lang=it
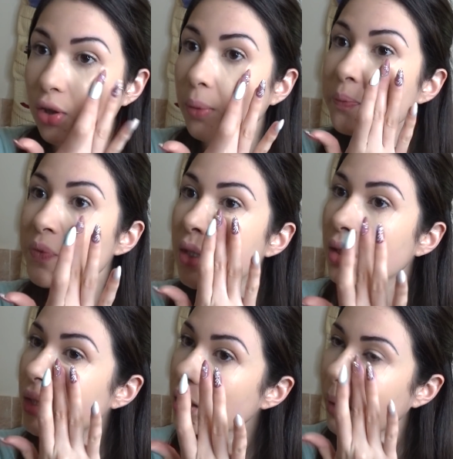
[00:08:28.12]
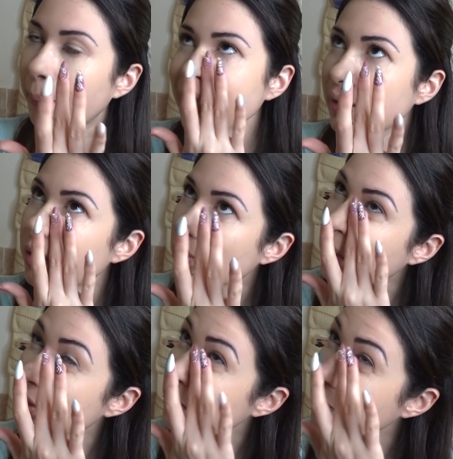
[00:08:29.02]
io, a parte io
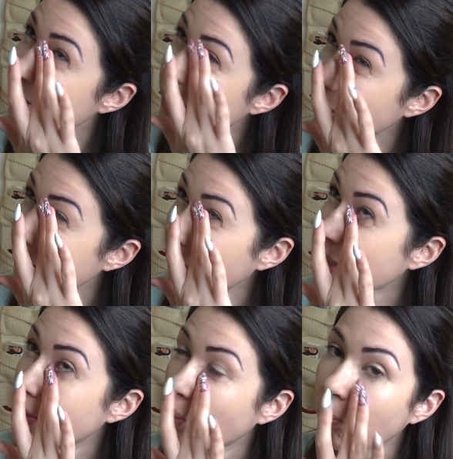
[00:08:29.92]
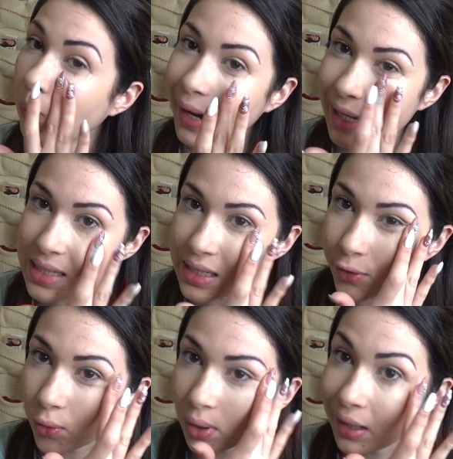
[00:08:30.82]
quando vado lì chiacchiero un
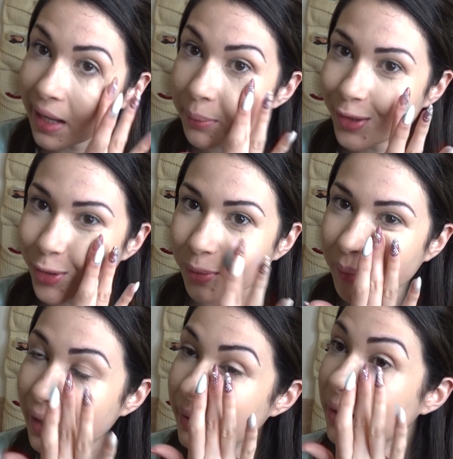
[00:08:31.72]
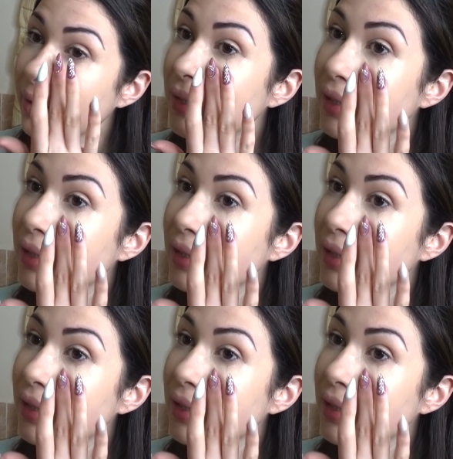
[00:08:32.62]
casino con lei perché ormai